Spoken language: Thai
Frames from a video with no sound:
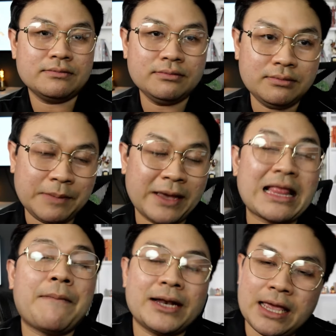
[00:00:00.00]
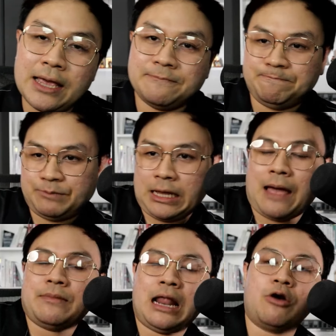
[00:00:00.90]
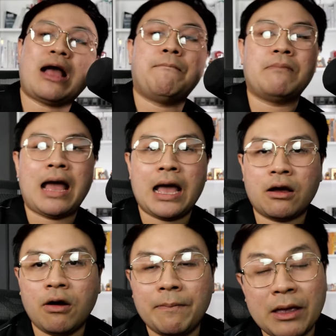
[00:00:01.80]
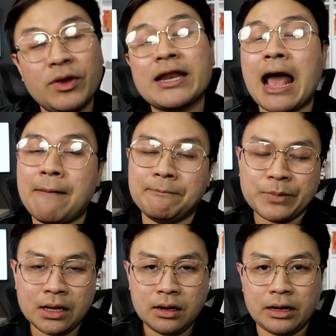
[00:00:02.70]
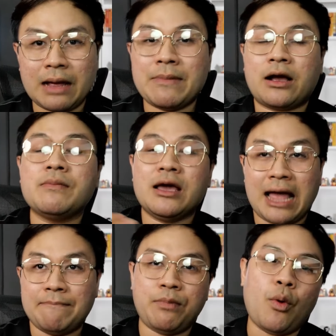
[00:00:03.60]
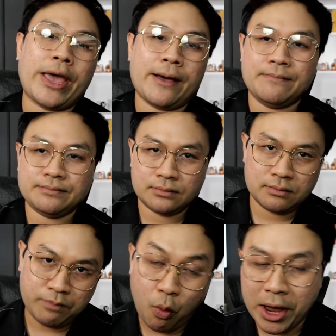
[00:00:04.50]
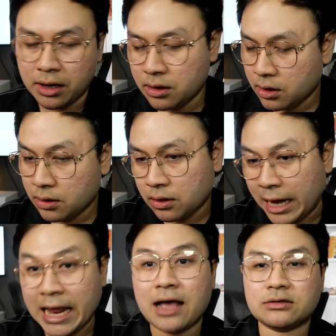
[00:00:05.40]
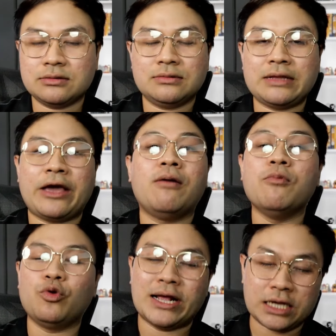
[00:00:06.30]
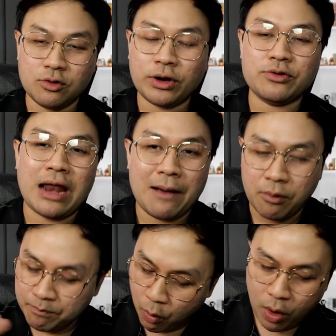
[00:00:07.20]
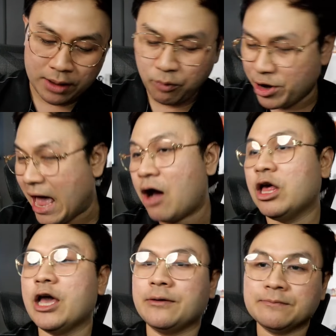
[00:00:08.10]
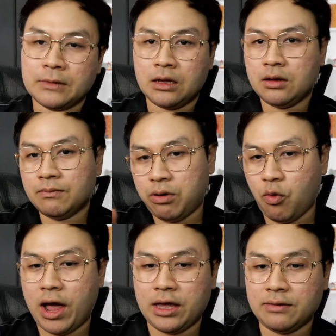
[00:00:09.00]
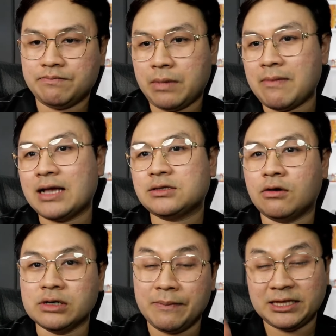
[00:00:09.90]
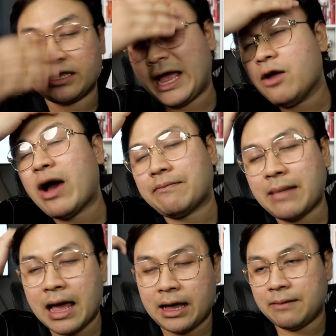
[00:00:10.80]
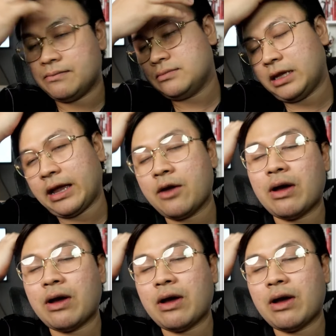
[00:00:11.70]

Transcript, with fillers: มีไปต่างประเทศครับแล้วกลับมาก็ไปเวียดนามแล้วกลับมาก็มีอาการป่วยครับป่วยอันเนี้ยในคอมมูน่าจะรู้กันอยู่แล้วผมป่วยป่วยยาวเลยป่วยประมาณสองเดือนไปติดไข้หวัดมาครับติดไข้หวัด